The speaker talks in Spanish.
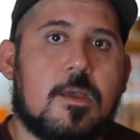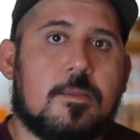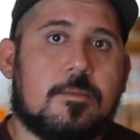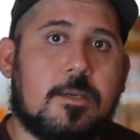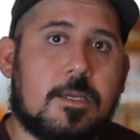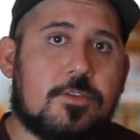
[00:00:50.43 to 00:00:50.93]

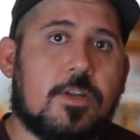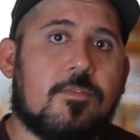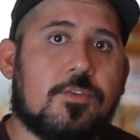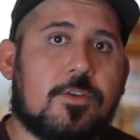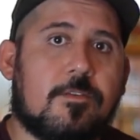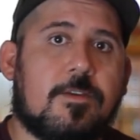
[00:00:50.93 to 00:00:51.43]
De hecho, la
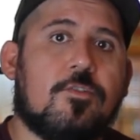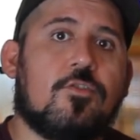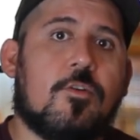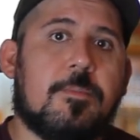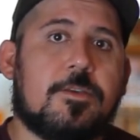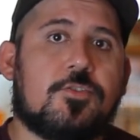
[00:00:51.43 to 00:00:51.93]
fotografía en un
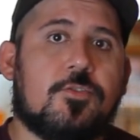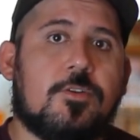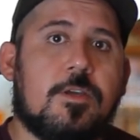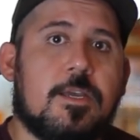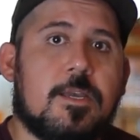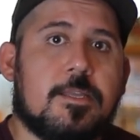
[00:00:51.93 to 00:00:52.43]

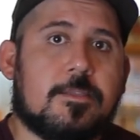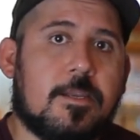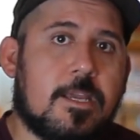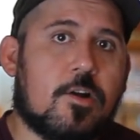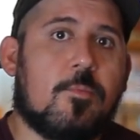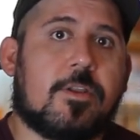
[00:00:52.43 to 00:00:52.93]
comienzo
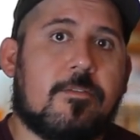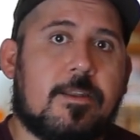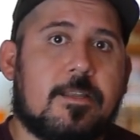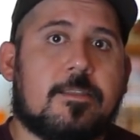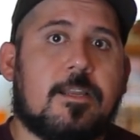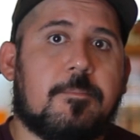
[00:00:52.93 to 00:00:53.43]
tenía como
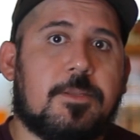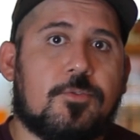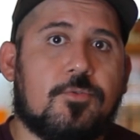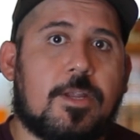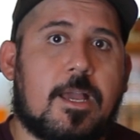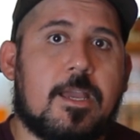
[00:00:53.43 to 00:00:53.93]
referente a la
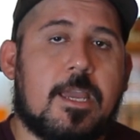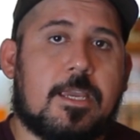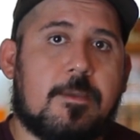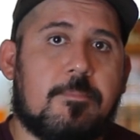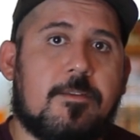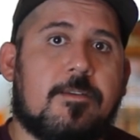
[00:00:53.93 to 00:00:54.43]
pintura,
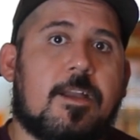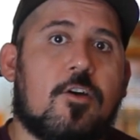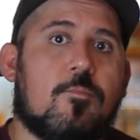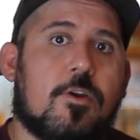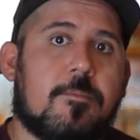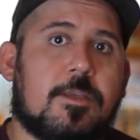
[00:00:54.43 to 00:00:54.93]

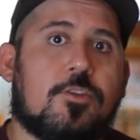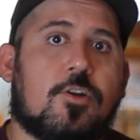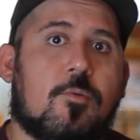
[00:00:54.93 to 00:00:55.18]
ejemplificado en movimientos